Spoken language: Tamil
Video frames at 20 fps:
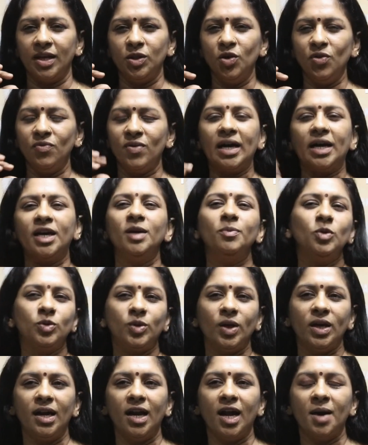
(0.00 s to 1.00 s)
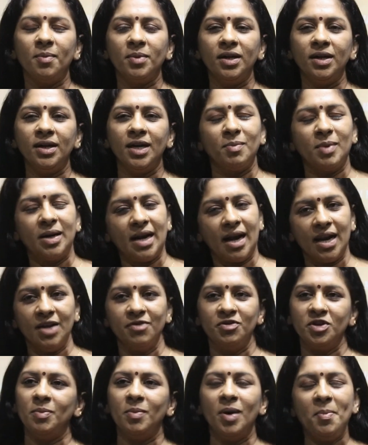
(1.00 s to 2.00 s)
ஏதோ வக்கர புத்தி இல்லாமல் நம்மளை
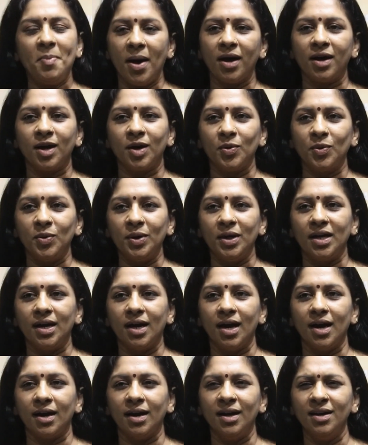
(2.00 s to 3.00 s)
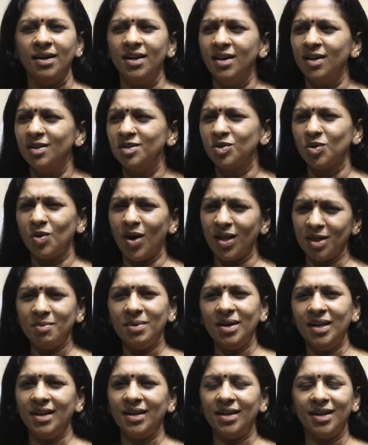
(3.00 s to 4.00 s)
நல்ல விதமாக பார்க்குறவங்களும் இருக்காங்க ஸோ அந்த
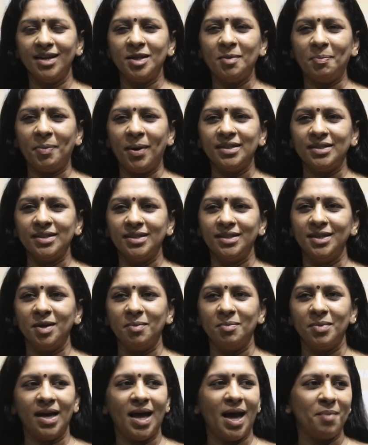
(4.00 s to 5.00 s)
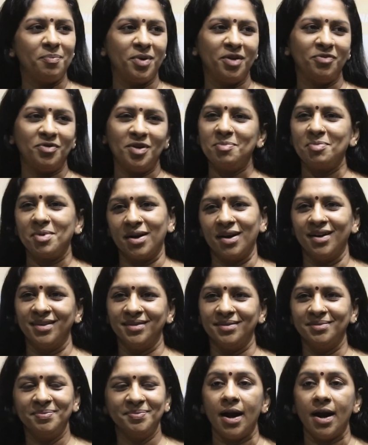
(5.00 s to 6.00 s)
மாதிரி இருக்கிறத பார்த்துட்டு நம்ம ஹாப்பியாக ஃபீல்
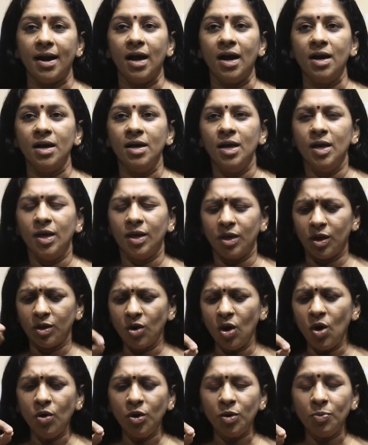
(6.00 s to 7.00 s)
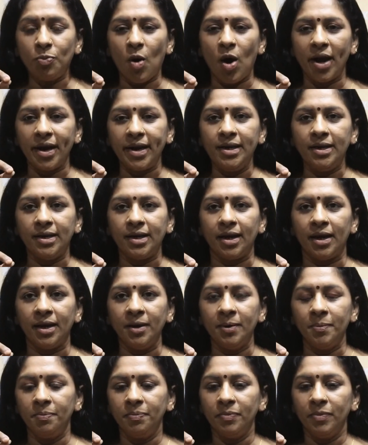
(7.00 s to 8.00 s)
பண்ணலாம் ஆனால் ஏதோ ஒரு பாயிண்டில்
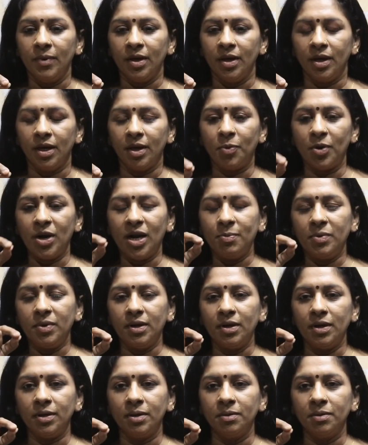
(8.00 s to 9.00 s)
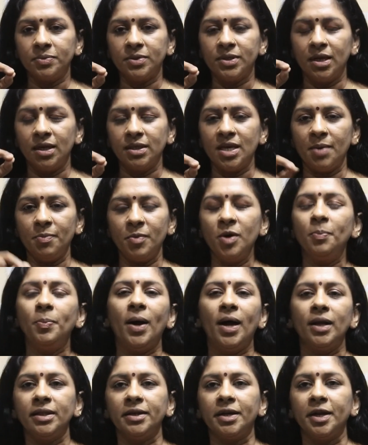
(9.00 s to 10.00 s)
இப்போ நம்ம சில சமயம்
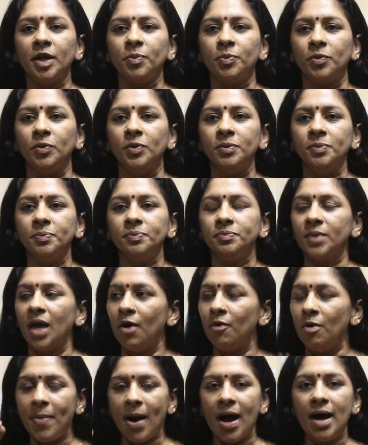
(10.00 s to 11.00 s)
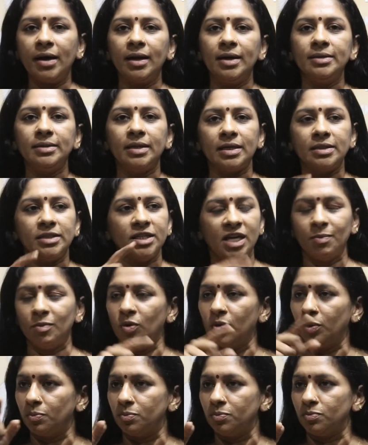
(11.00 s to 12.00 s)
பார்த்துட்டே இருப்போம் அவன் பார்க்குறான்னு தெரிஞ்சு நம்ம
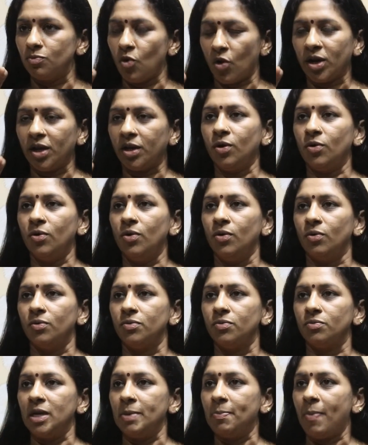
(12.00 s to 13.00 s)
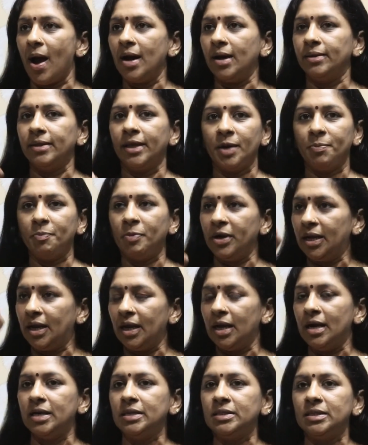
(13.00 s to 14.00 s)
ஒரு முறைக்கிறோம் நீ பார்க்கறது எனக்கு
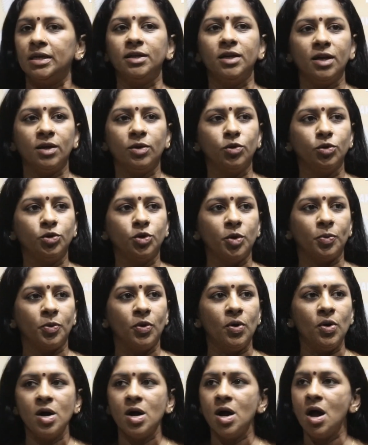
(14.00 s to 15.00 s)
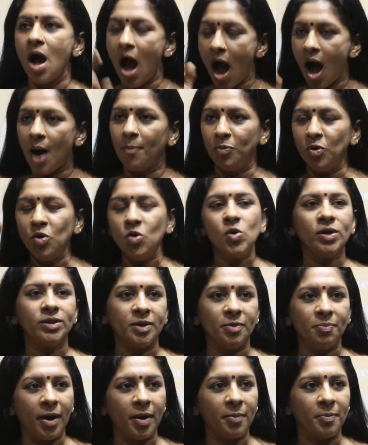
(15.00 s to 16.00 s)
பிடிக்கலன்ற சிக்னல் கொடுத்துருப்போம் அப்பவும்
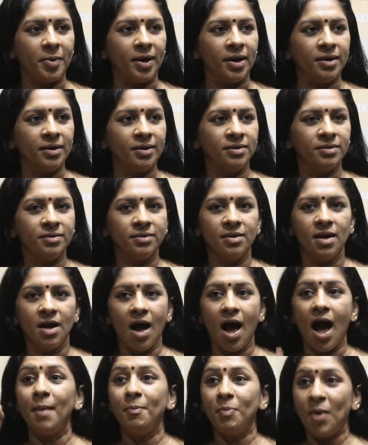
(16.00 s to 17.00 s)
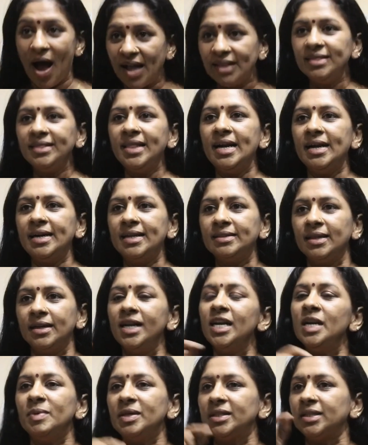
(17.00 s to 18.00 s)
ஒருத்தன் பார்ப்பான் அப்போ அந்த
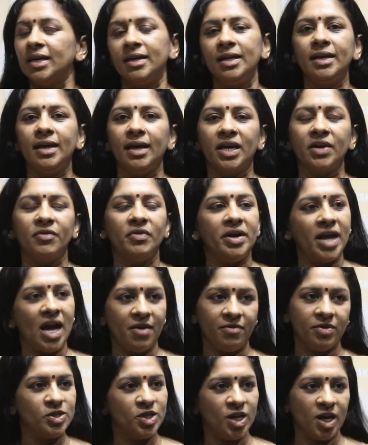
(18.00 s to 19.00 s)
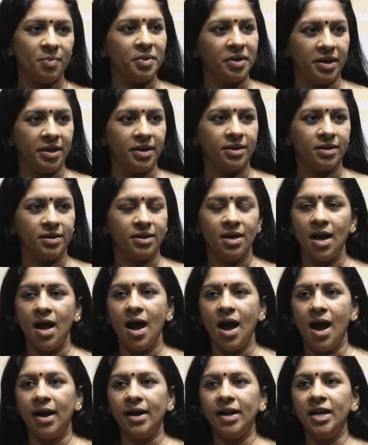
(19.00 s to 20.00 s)
இடத்துல நம்ம தட்டி கேட்க வேண்டிய அவசியம் நமக்கு இருக்கு
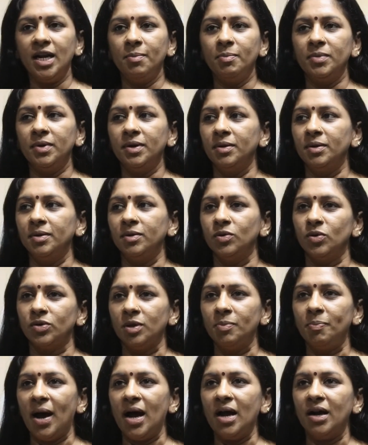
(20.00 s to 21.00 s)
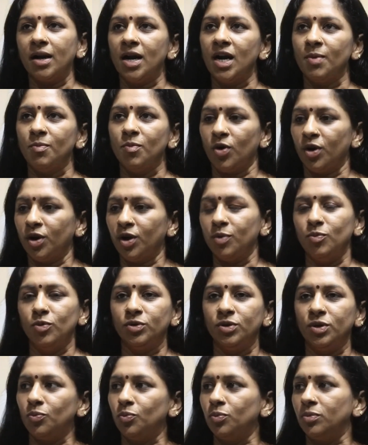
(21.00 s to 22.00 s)
ஆனால் நம்ம ஒருத்தன் பார்க்குறான் நம்ம முறைக்கும்
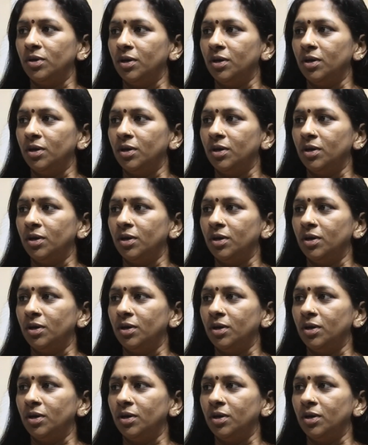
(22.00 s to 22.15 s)
போது